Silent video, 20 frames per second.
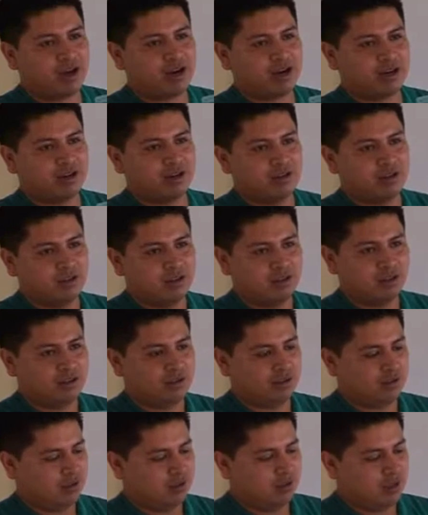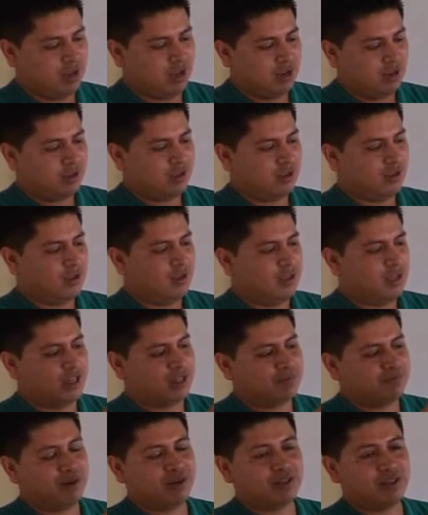Para Ecotel TV y Mundo
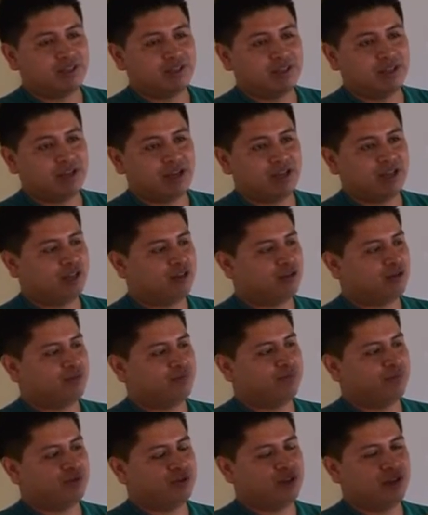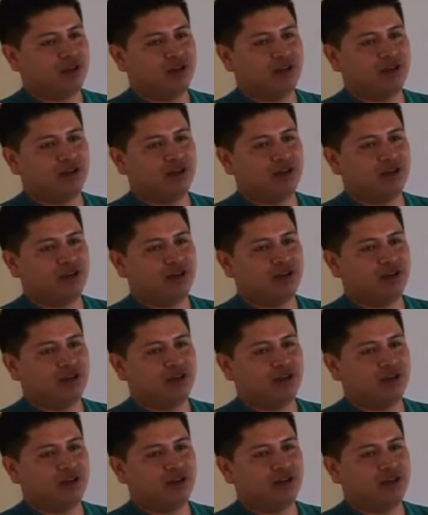Visión, Milton Gómez.